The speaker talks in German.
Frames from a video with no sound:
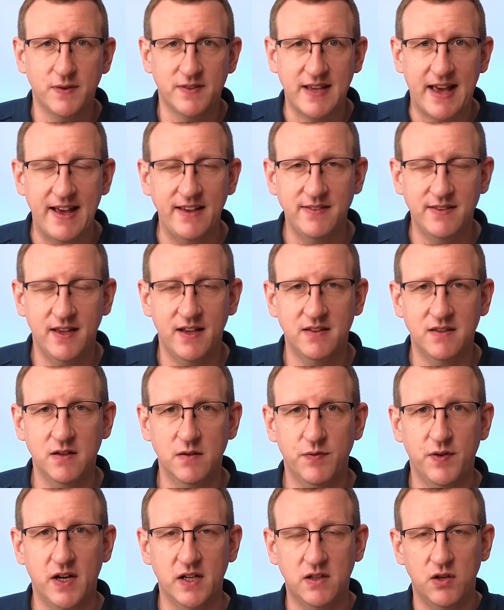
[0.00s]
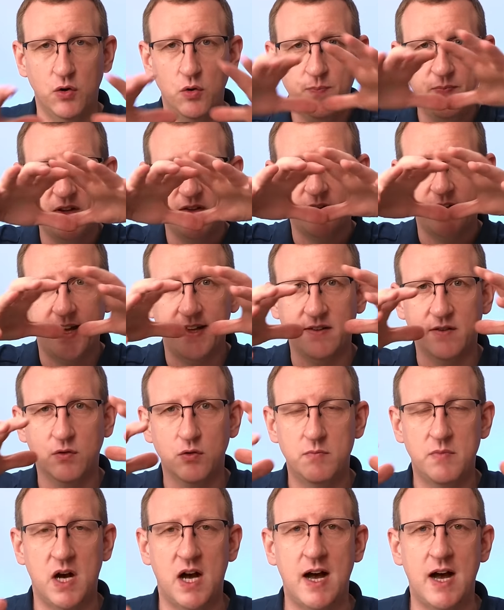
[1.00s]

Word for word: Was heißt Herzinfarkt? Um das Herz herum